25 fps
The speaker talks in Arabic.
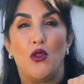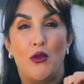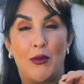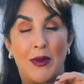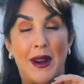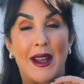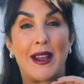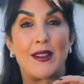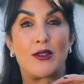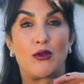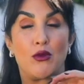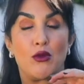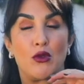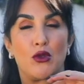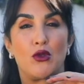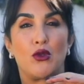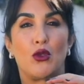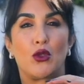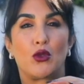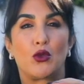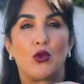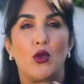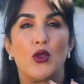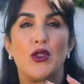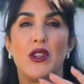ومراته
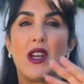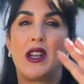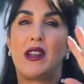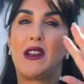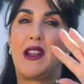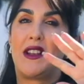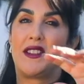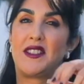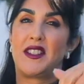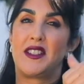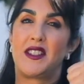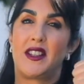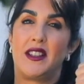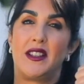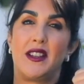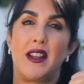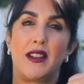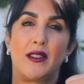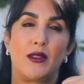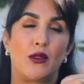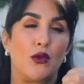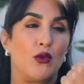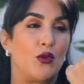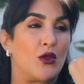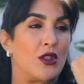سورتو هي اللي عزيز عليها
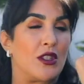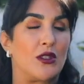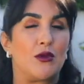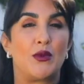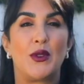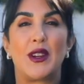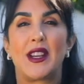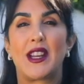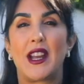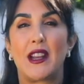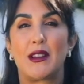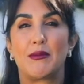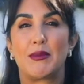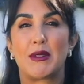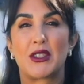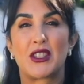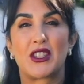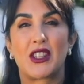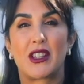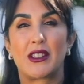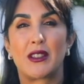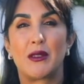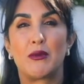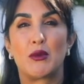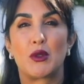دوز الويكاند باش
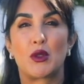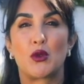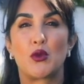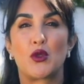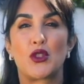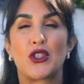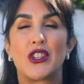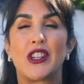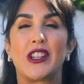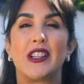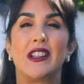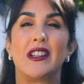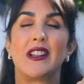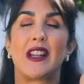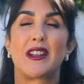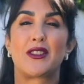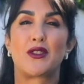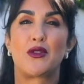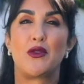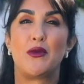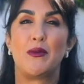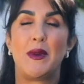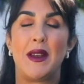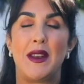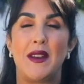تخدم وتوجد لا
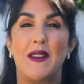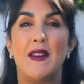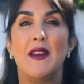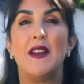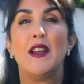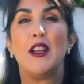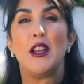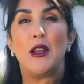سيمين